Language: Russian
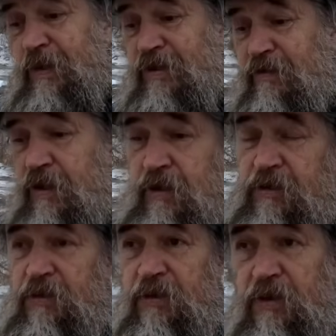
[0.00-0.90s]
в Москве,
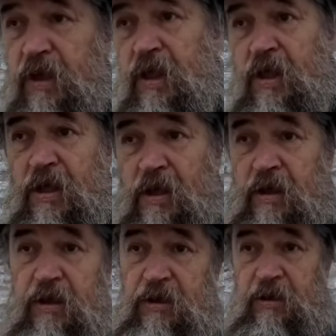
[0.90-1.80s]
который
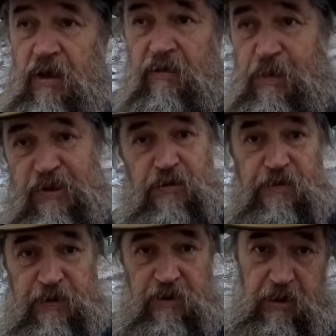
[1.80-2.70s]
играл в
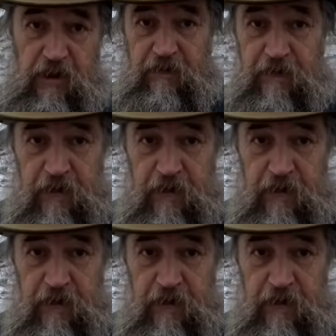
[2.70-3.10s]
московских